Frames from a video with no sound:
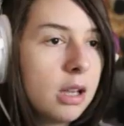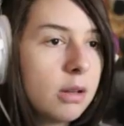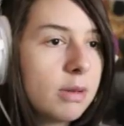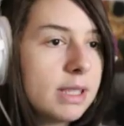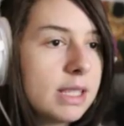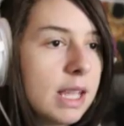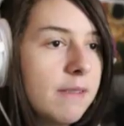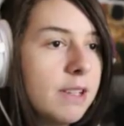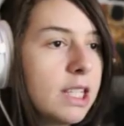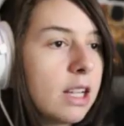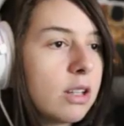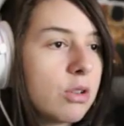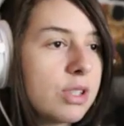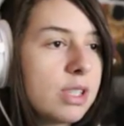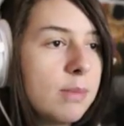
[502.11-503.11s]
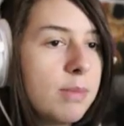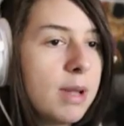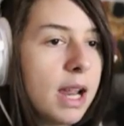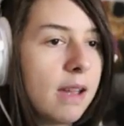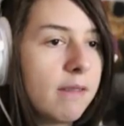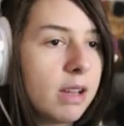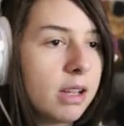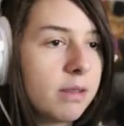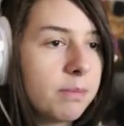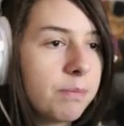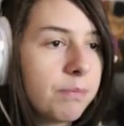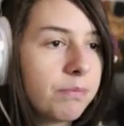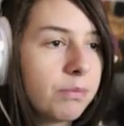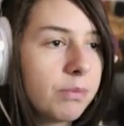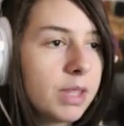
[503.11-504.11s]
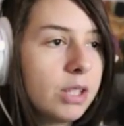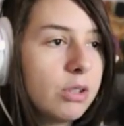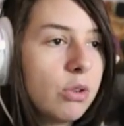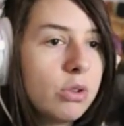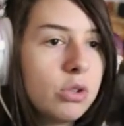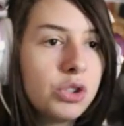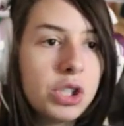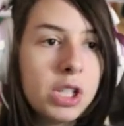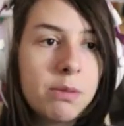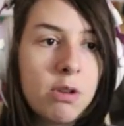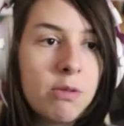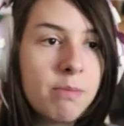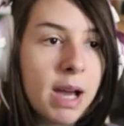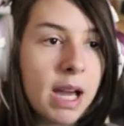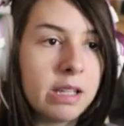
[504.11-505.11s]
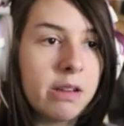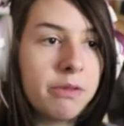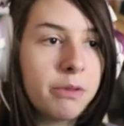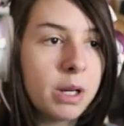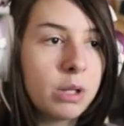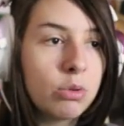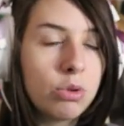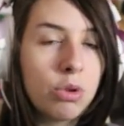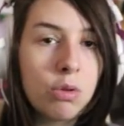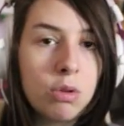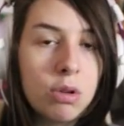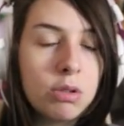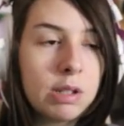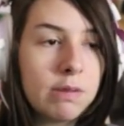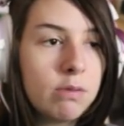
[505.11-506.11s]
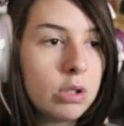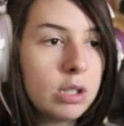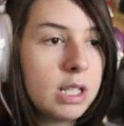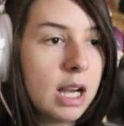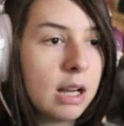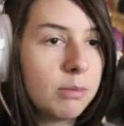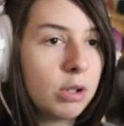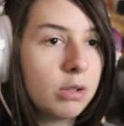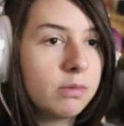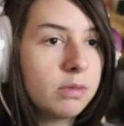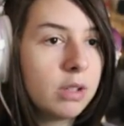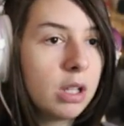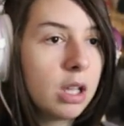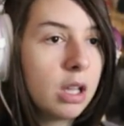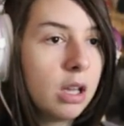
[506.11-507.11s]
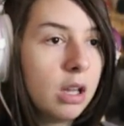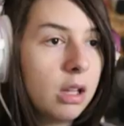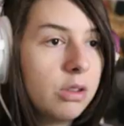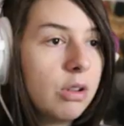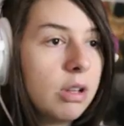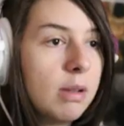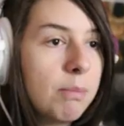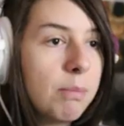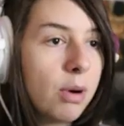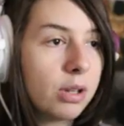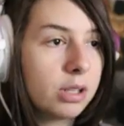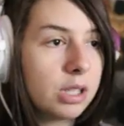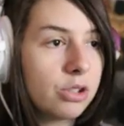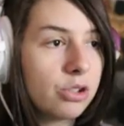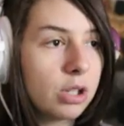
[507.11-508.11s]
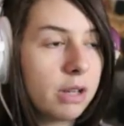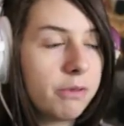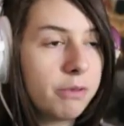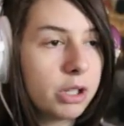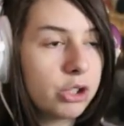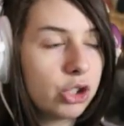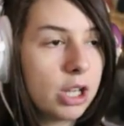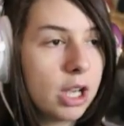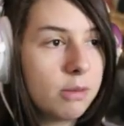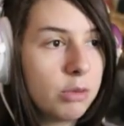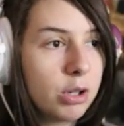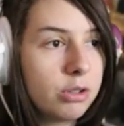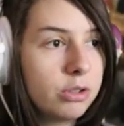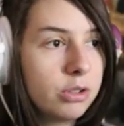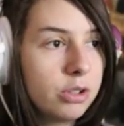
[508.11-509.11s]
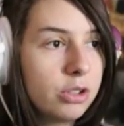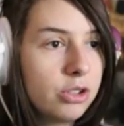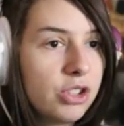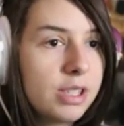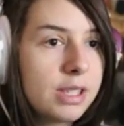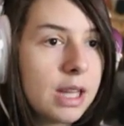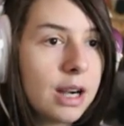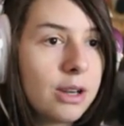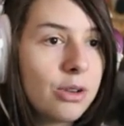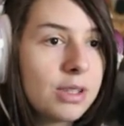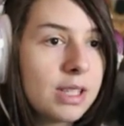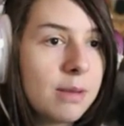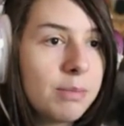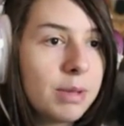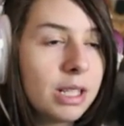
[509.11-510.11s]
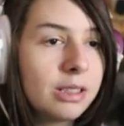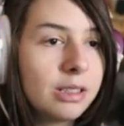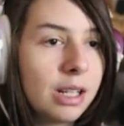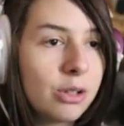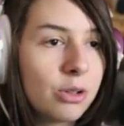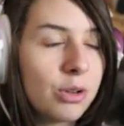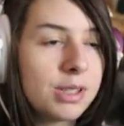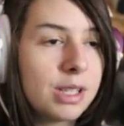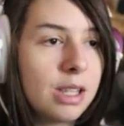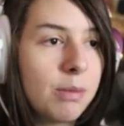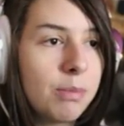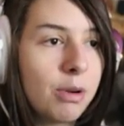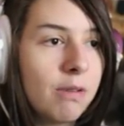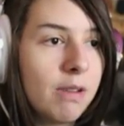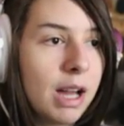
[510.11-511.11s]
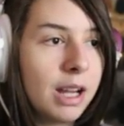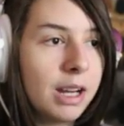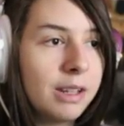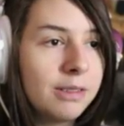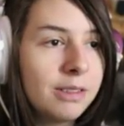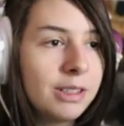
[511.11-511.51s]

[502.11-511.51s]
Questa vita è così breve e non riusciremo mai a fare tutto quello che vogliamo. Non importa ciò che facciamo, ci saranno sempre altre cose da provare,